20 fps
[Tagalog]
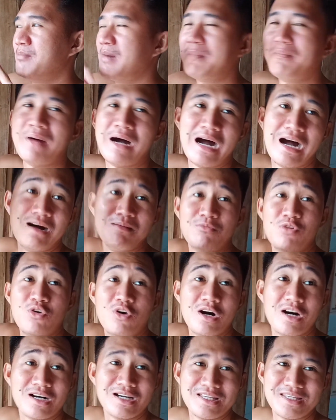
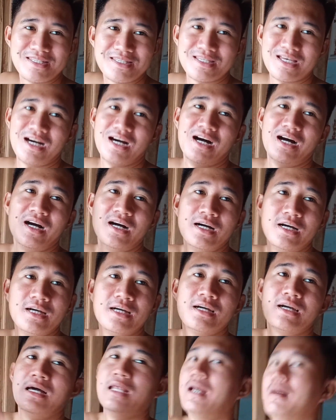papaamo ang
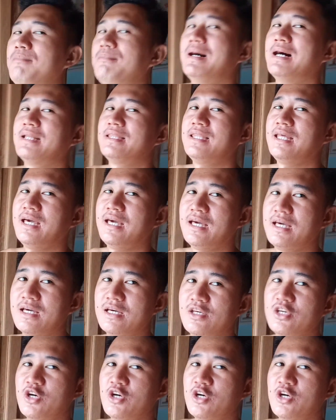isang kalapate.